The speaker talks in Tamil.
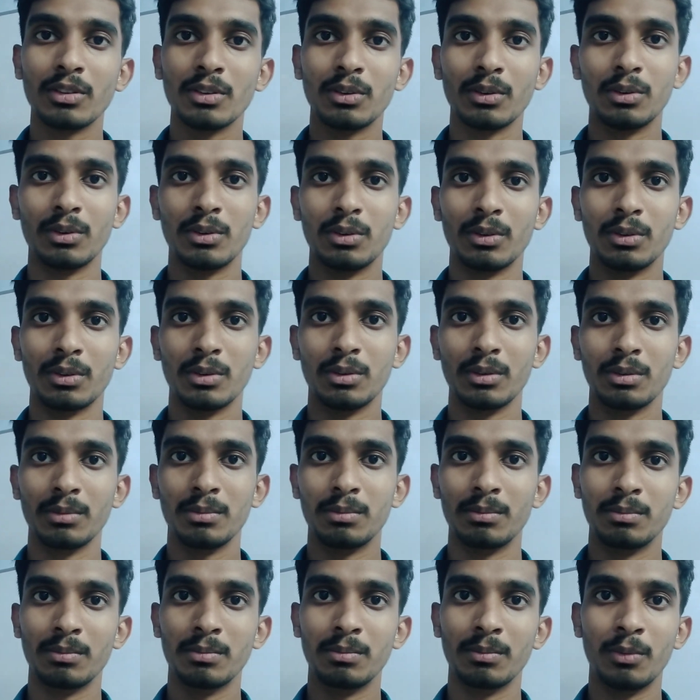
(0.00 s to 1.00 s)
ஸோ
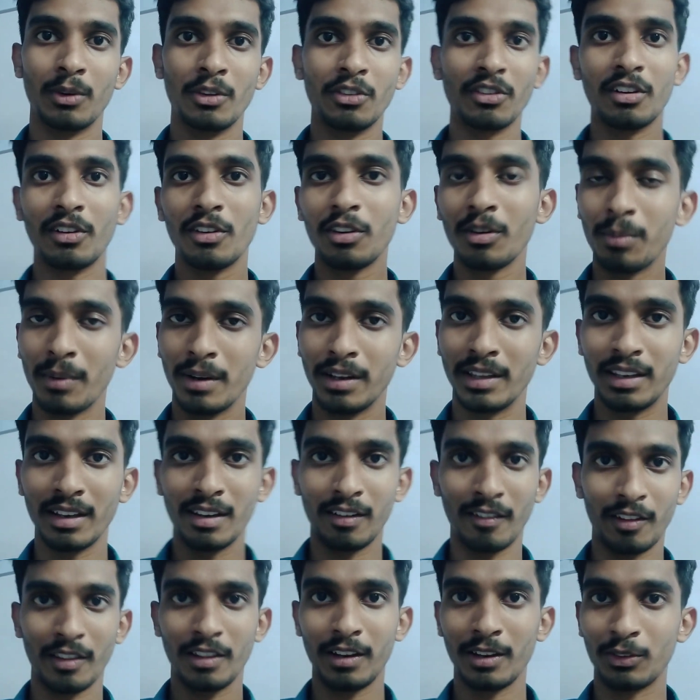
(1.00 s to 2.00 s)
முடிஞ்ச அளவுக்கு
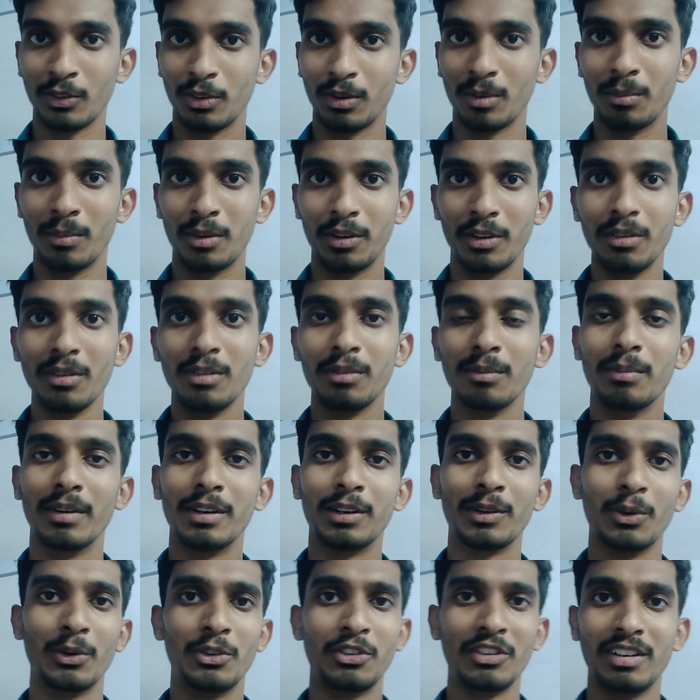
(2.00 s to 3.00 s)
படிங்க அவ்வளோதான் சொல்ல முடியும்
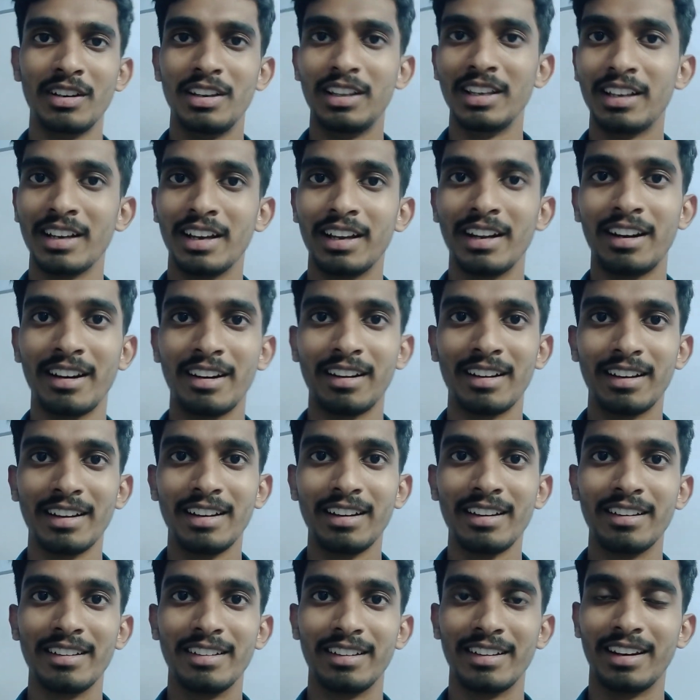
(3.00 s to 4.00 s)
பட் கொஷின் லீக் ஆகிட்டு
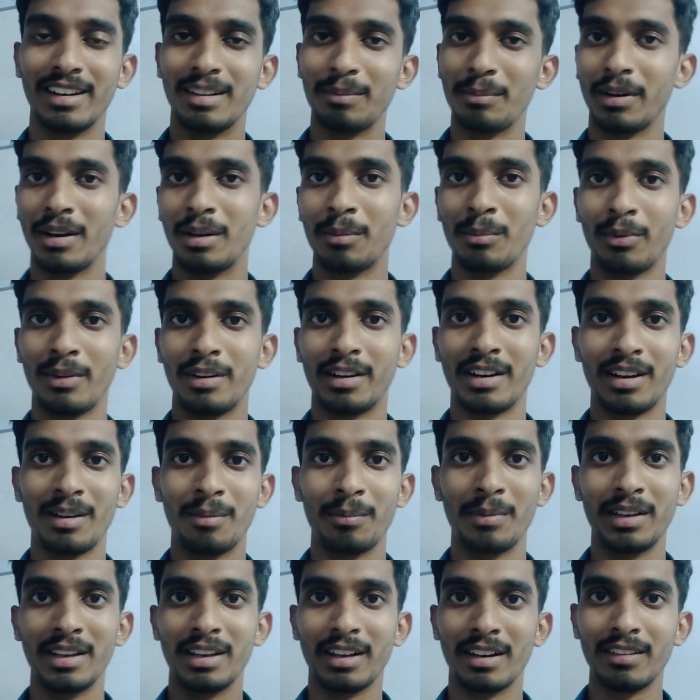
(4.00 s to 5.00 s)
இருக்கு என்ன பண்ண போகிறாங்க
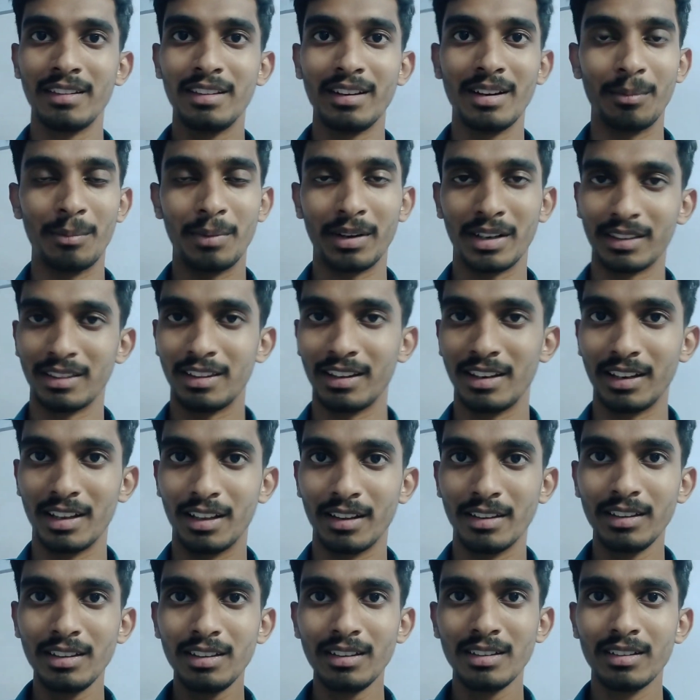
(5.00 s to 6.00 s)
அப்படிங்கிறது நமக்கு
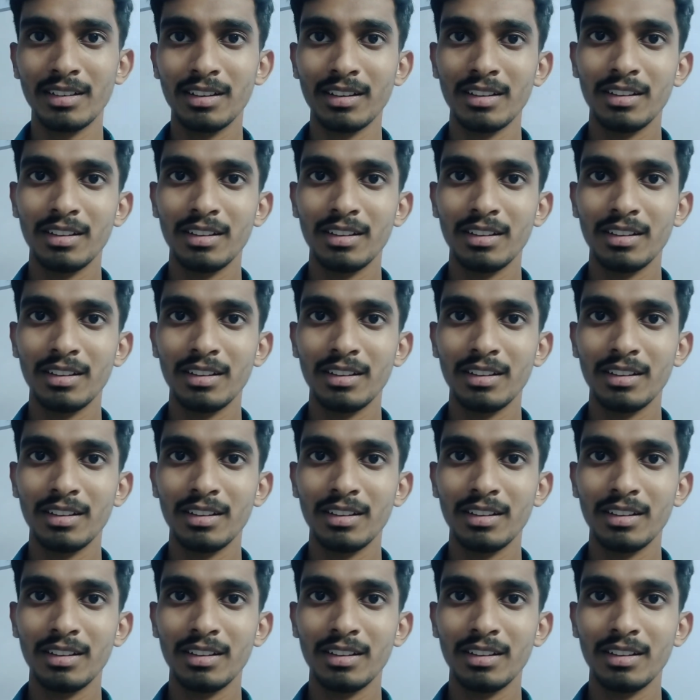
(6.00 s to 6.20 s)
தெரியாது